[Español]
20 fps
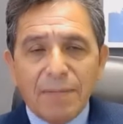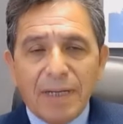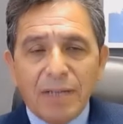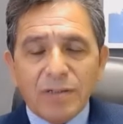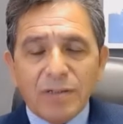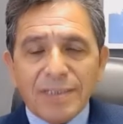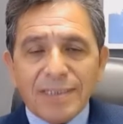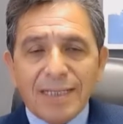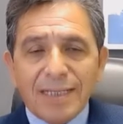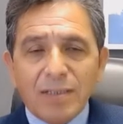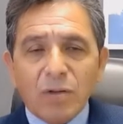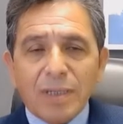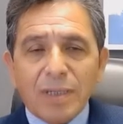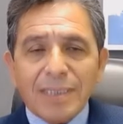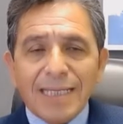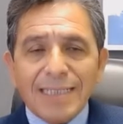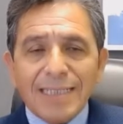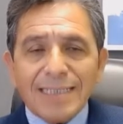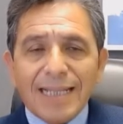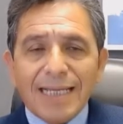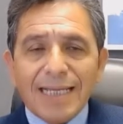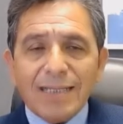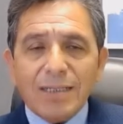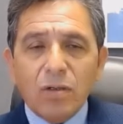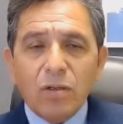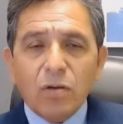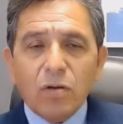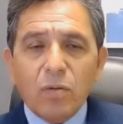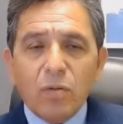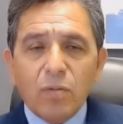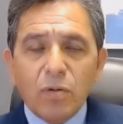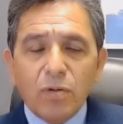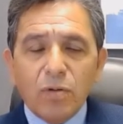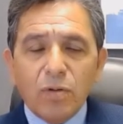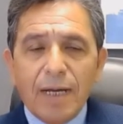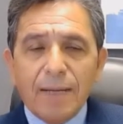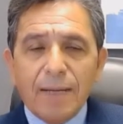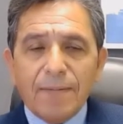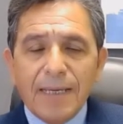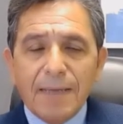que están valorizando a Tesla no
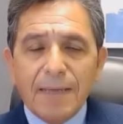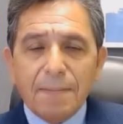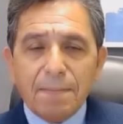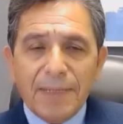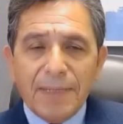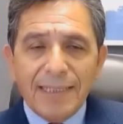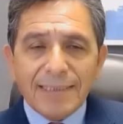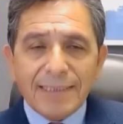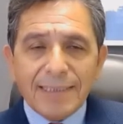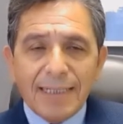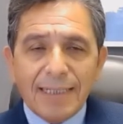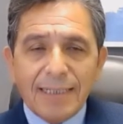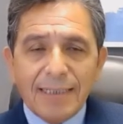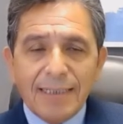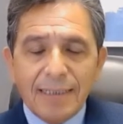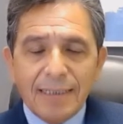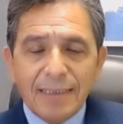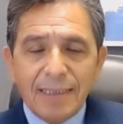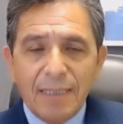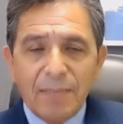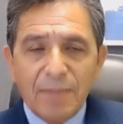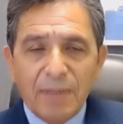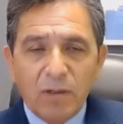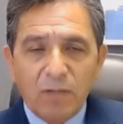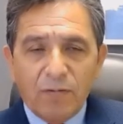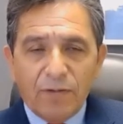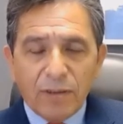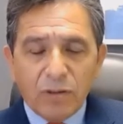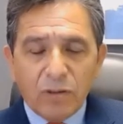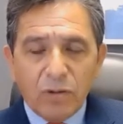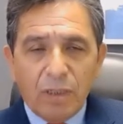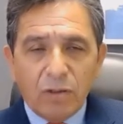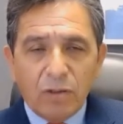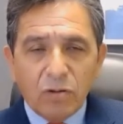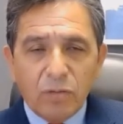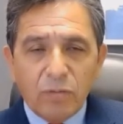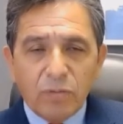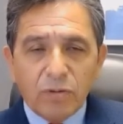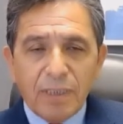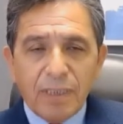como una empresa de
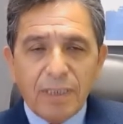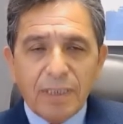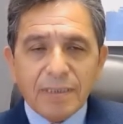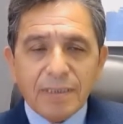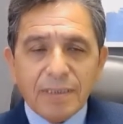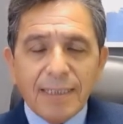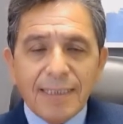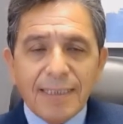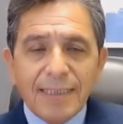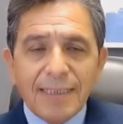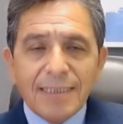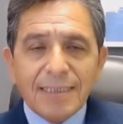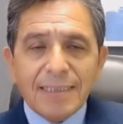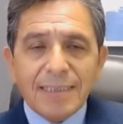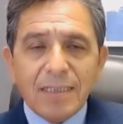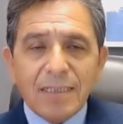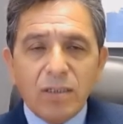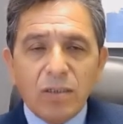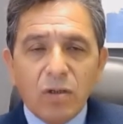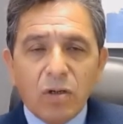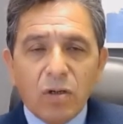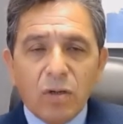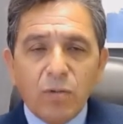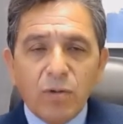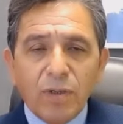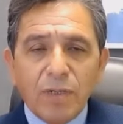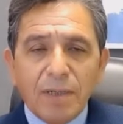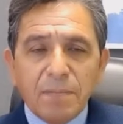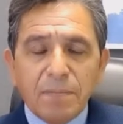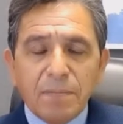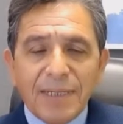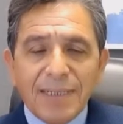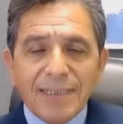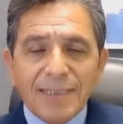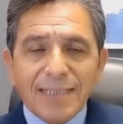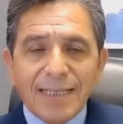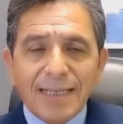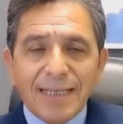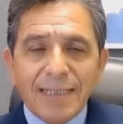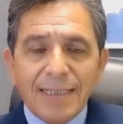manufactura automotriz, sino como una
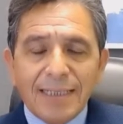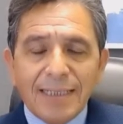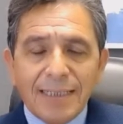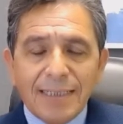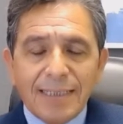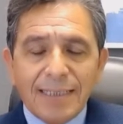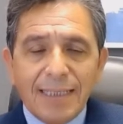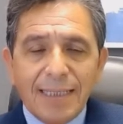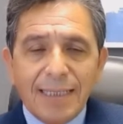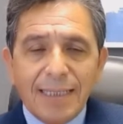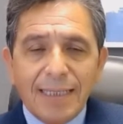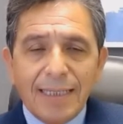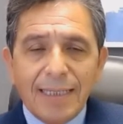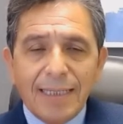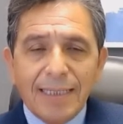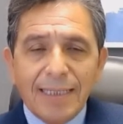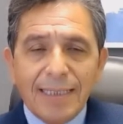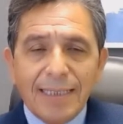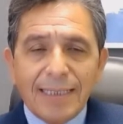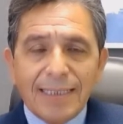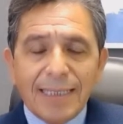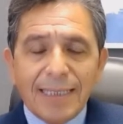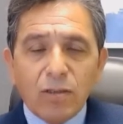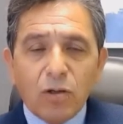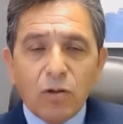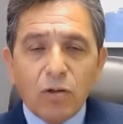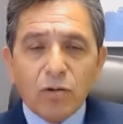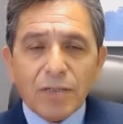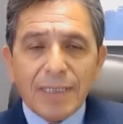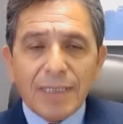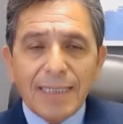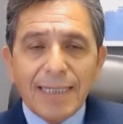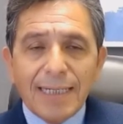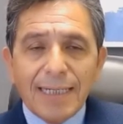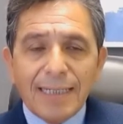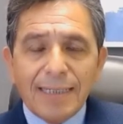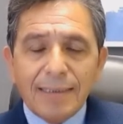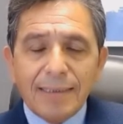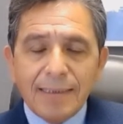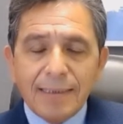empresa de,
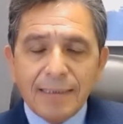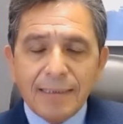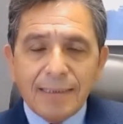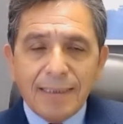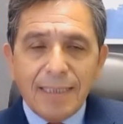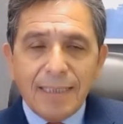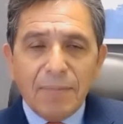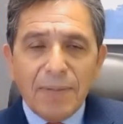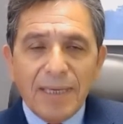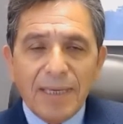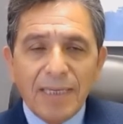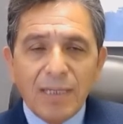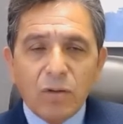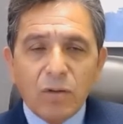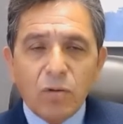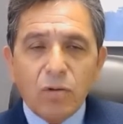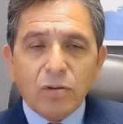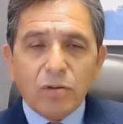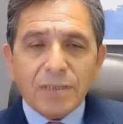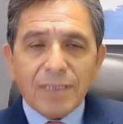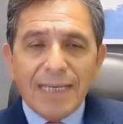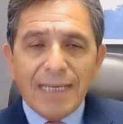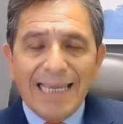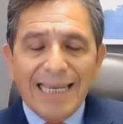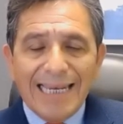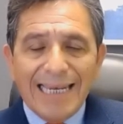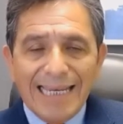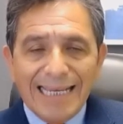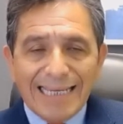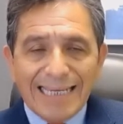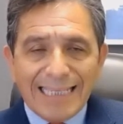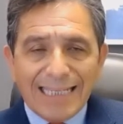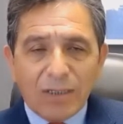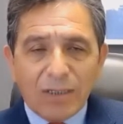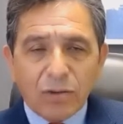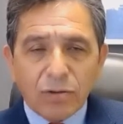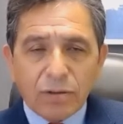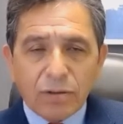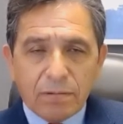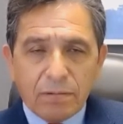tecnología de vehículos
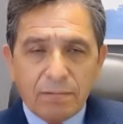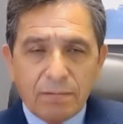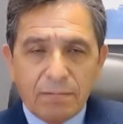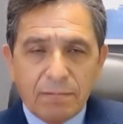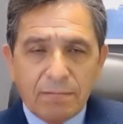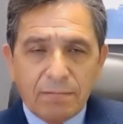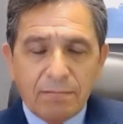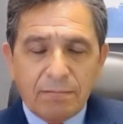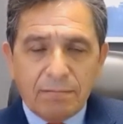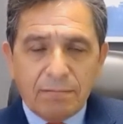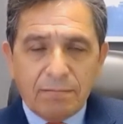eléctricos.